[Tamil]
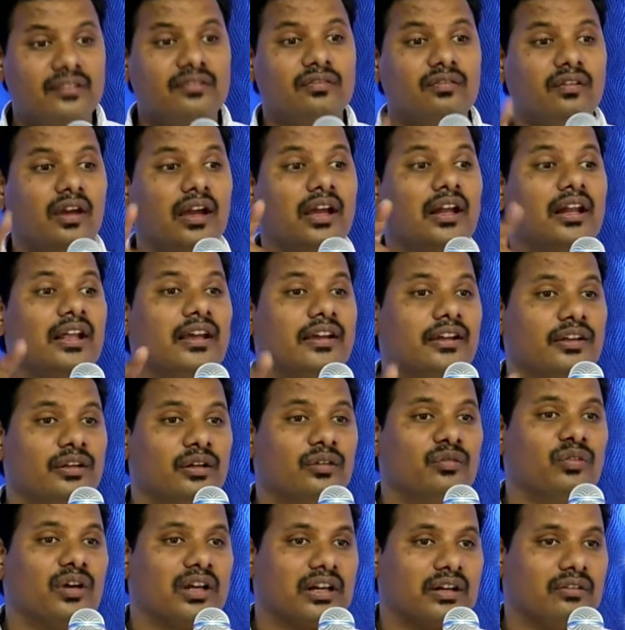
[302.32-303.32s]
என் வேலை
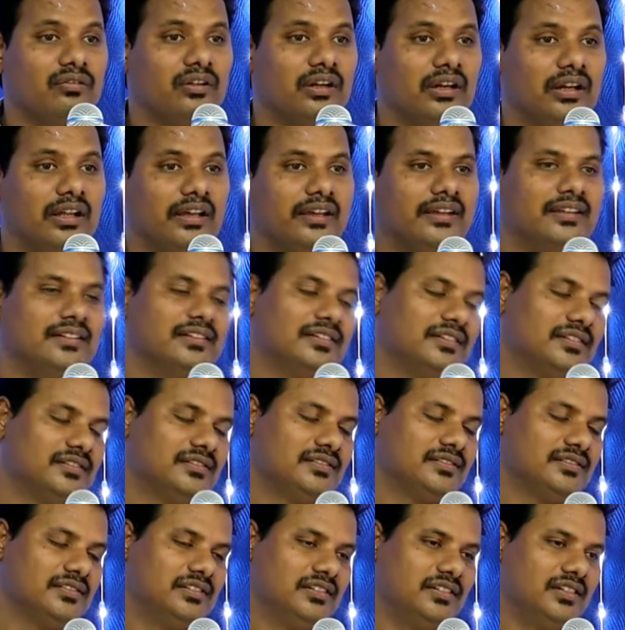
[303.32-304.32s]
இன்னும் வரவில்லை
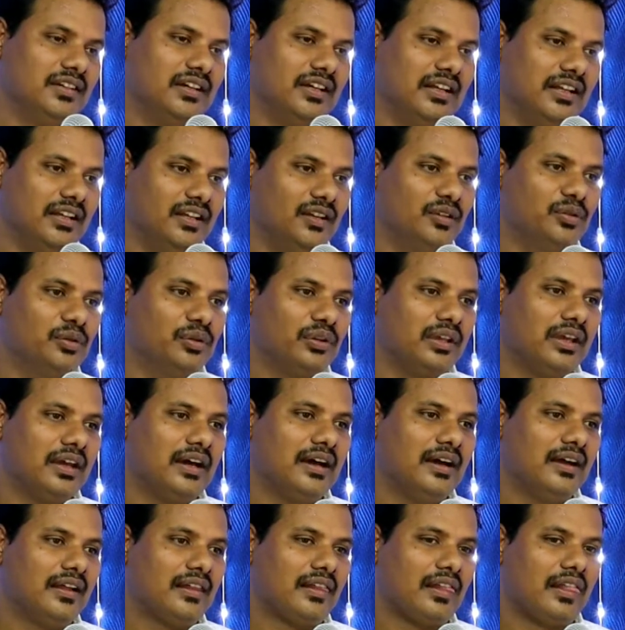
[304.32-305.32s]

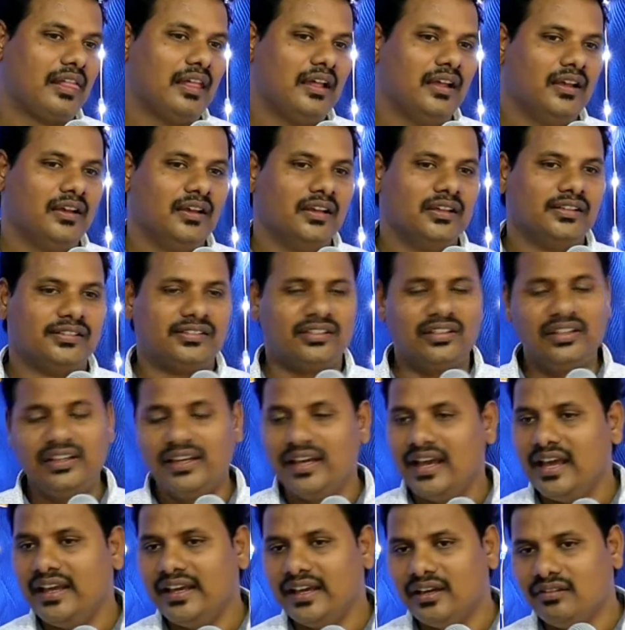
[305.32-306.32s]
அலையலூயா
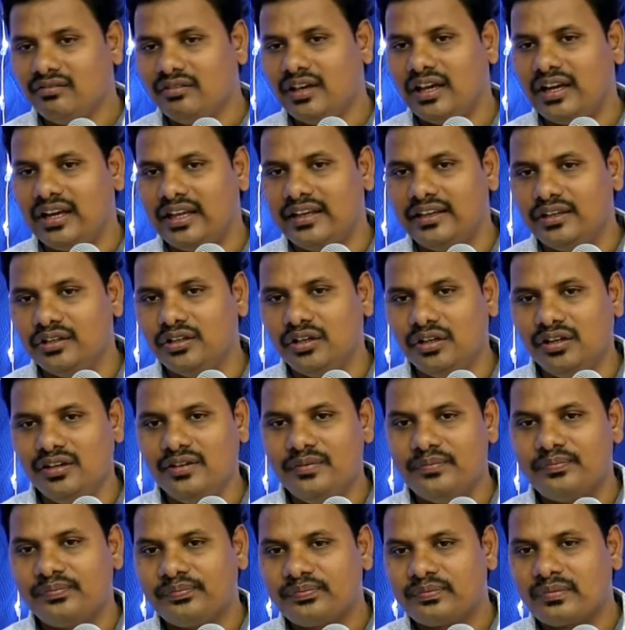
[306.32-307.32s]
ஸ்ரீயே என் வேலை
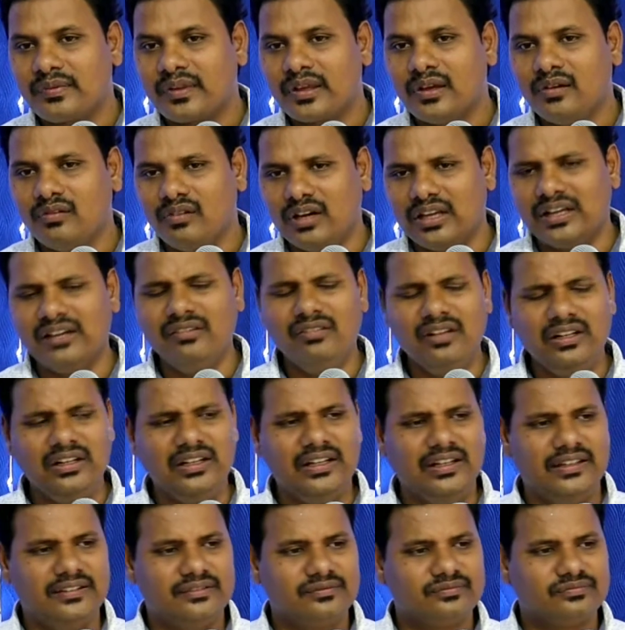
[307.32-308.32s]
இன்னும்
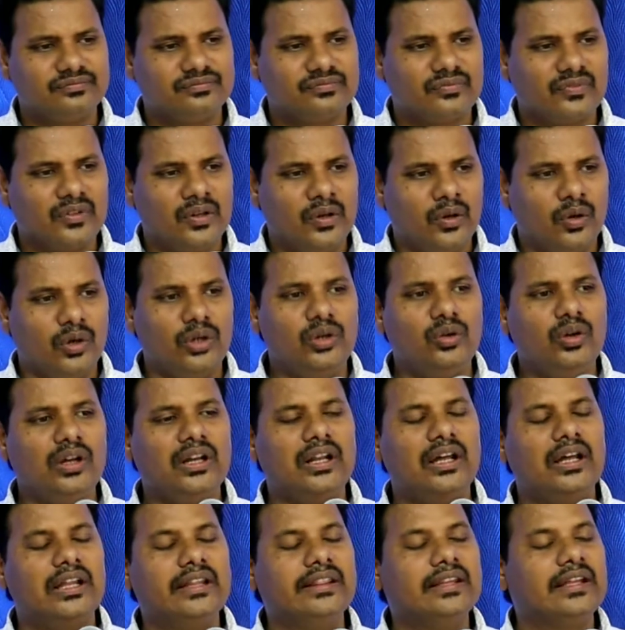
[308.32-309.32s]
வரவில்லை
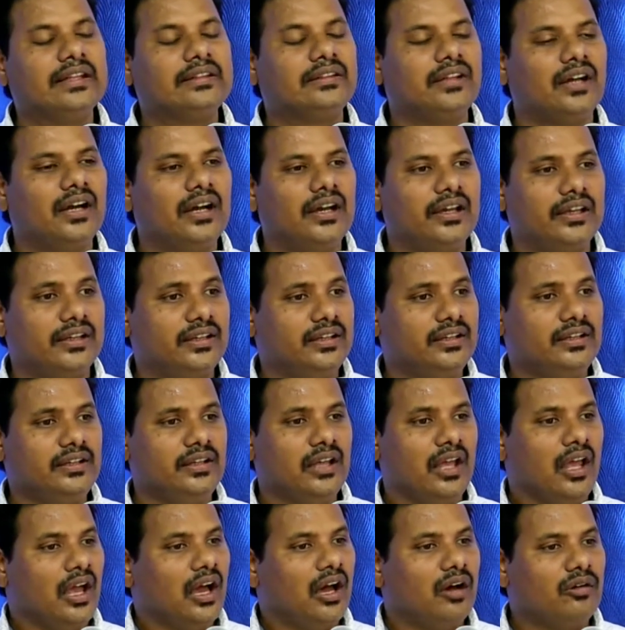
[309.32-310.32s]
ஒருவேளை அந்த தாய்
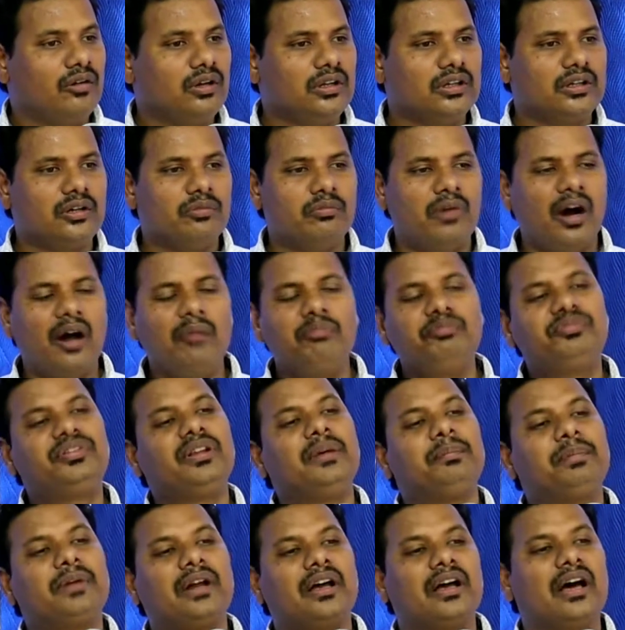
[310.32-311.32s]
அவர்களுக்கு
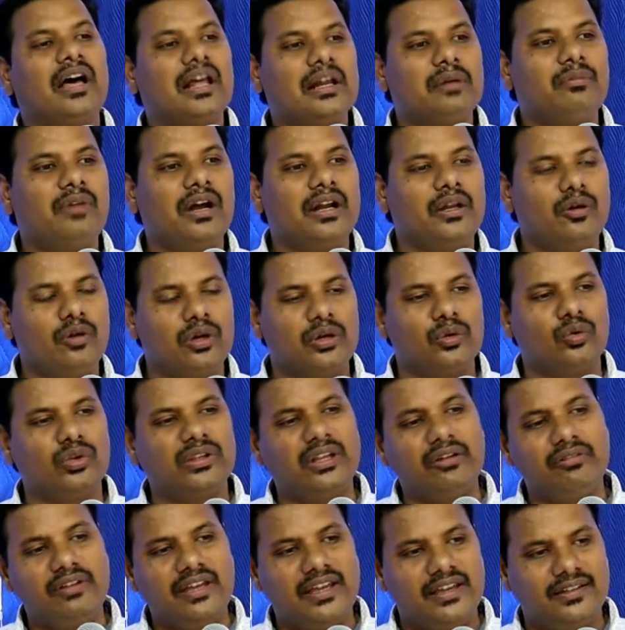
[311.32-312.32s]
மாம்ச பிரகாரமான ஒரு
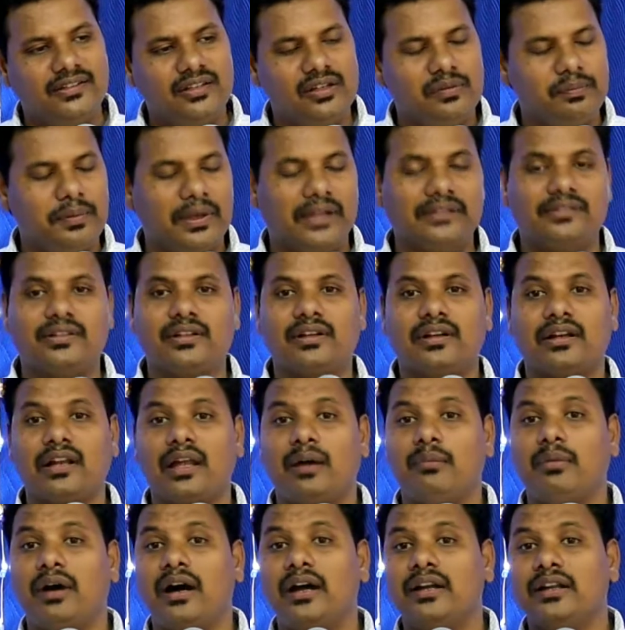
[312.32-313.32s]
உதவியை
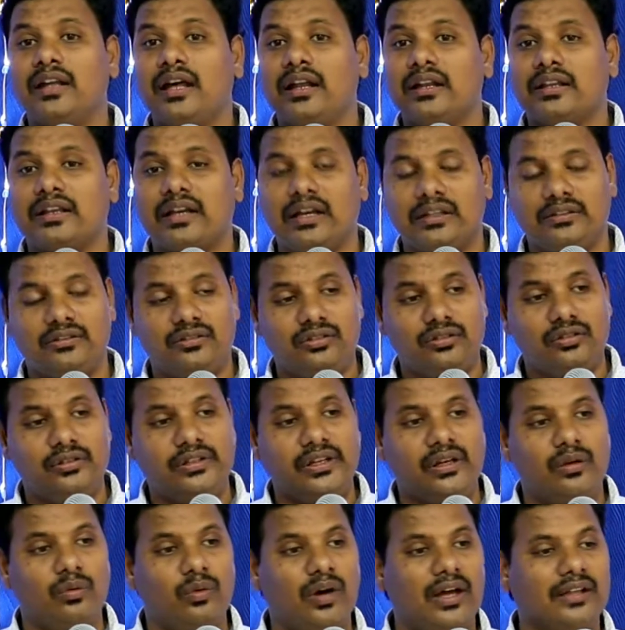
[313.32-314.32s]
எதிர்பார்த்திருக்கலாம் ஆனால்
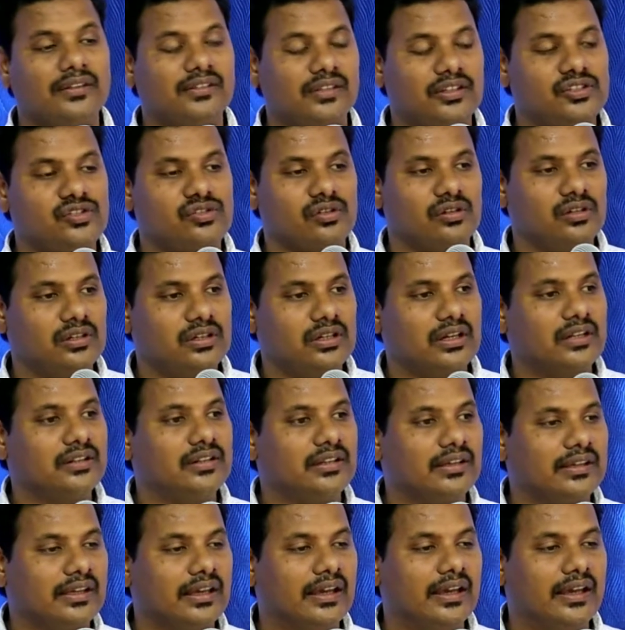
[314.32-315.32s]
கத்தருடைய வார்த்தை
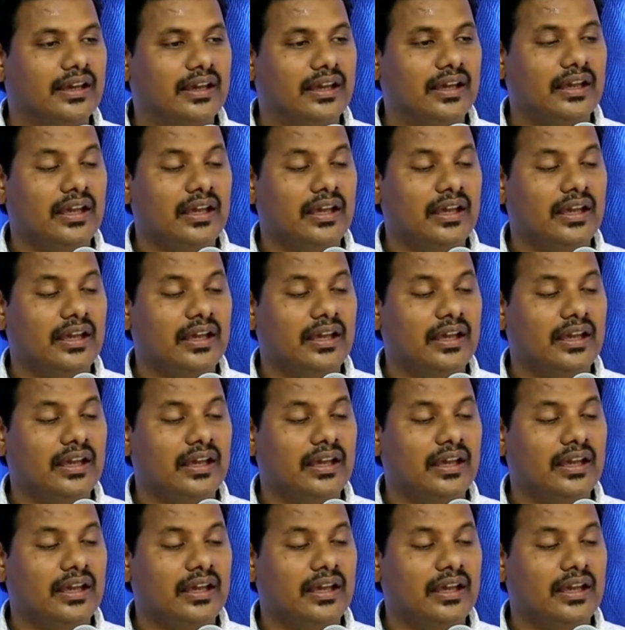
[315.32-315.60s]
சொல்லுகிறது இங்கே